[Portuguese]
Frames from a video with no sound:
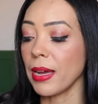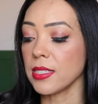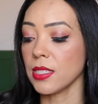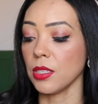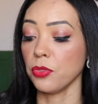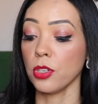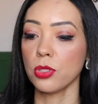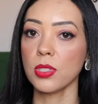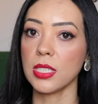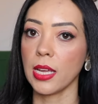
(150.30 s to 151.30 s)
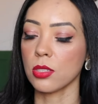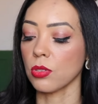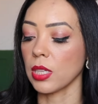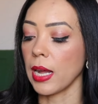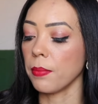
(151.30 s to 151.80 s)
Mas assim, foi
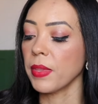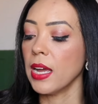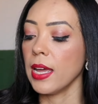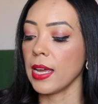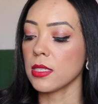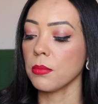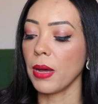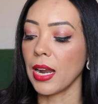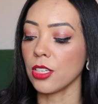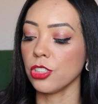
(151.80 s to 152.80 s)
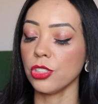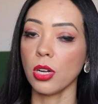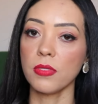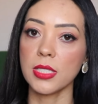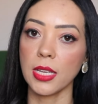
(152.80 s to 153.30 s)
sucesso, tá? Essa embalagem de
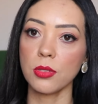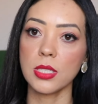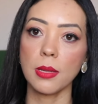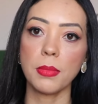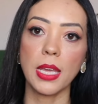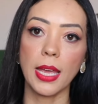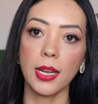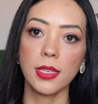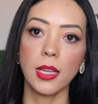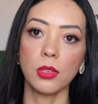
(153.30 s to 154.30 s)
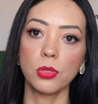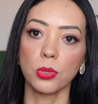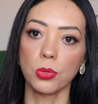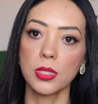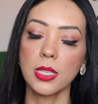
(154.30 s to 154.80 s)
900 ml que ele
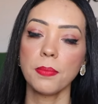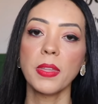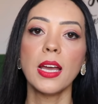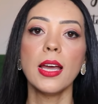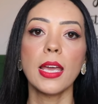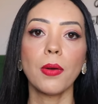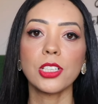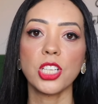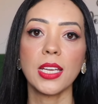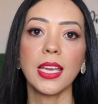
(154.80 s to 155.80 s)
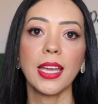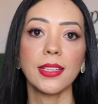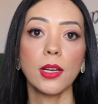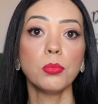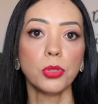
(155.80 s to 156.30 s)
trouxe, eu achei que
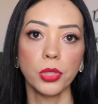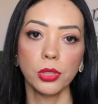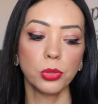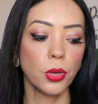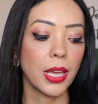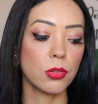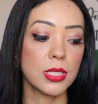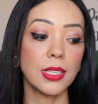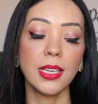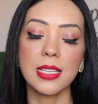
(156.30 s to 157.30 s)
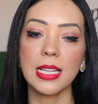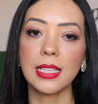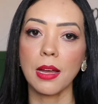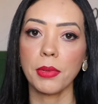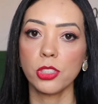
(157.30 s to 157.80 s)
rendeu muito, eu segui
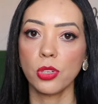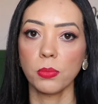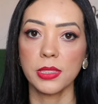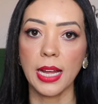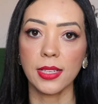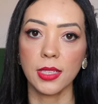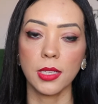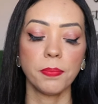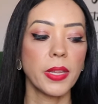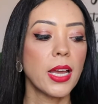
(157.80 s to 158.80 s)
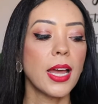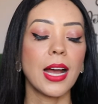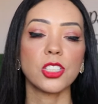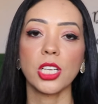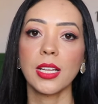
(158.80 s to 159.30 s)
exatamente como tá aqui.
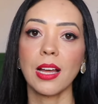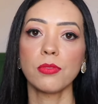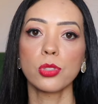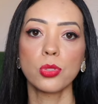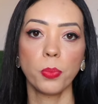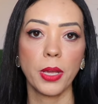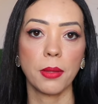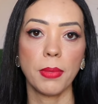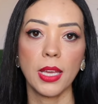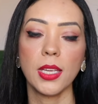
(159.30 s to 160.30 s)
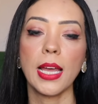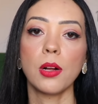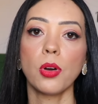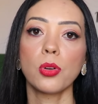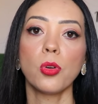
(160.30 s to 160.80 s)
Achei que lavou super bem e
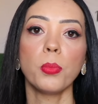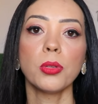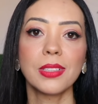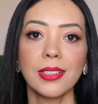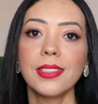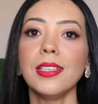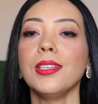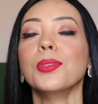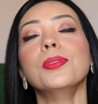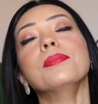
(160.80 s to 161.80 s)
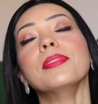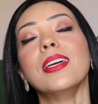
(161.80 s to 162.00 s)
agora com o meu tanquinho